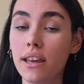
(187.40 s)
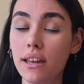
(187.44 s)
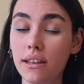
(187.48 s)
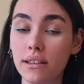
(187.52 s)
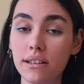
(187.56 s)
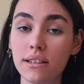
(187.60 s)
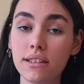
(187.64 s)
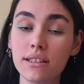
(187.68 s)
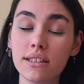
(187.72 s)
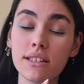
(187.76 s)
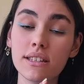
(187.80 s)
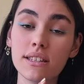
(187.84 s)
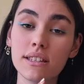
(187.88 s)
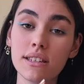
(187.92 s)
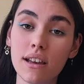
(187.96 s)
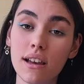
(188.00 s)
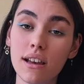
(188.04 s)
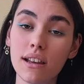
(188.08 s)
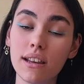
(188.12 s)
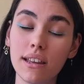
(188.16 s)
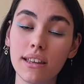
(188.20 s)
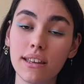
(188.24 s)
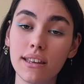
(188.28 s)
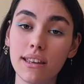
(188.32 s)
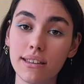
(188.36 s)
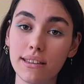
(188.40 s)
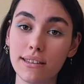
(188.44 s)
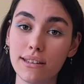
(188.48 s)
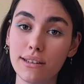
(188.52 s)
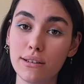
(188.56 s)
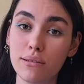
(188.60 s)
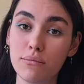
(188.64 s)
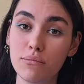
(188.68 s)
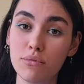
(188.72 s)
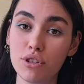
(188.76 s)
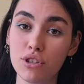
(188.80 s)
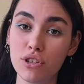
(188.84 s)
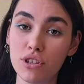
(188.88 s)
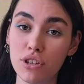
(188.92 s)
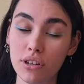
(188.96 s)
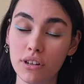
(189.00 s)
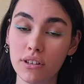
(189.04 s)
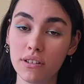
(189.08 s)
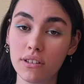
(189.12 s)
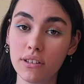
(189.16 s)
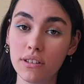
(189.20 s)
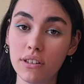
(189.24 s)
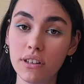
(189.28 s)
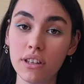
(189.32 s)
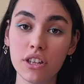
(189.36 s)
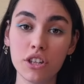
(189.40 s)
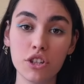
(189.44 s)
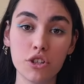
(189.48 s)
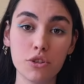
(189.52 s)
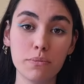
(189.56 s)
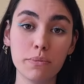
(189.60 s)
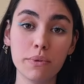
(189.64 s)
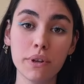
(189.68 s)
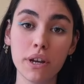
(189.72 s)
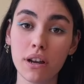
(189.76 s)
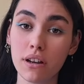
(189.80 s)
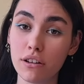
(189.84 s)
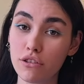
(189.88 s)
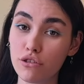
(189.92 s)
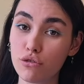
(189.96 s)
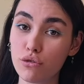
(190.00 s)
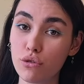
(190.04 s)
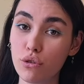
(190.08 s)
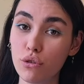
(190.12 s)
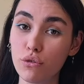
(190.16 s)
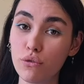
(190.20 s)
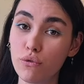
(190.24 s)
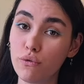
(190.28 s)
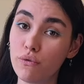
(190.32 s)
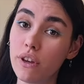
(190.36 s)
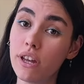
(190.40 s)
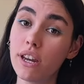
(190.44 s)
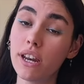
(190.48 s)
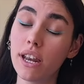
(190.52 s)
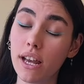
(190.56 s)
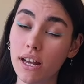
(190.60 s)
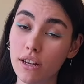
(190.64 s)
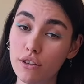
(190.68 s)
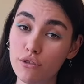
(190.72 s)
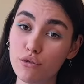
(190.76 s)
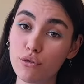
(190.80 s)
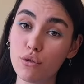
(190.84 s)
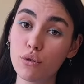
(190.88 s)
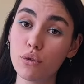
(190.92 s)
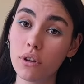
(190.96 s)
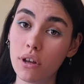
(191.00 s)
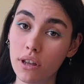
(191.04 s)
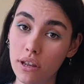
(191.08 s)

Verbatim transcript: etkisiz hale getirilmiş yaratık hiçbir aksiyon ve reaksiyon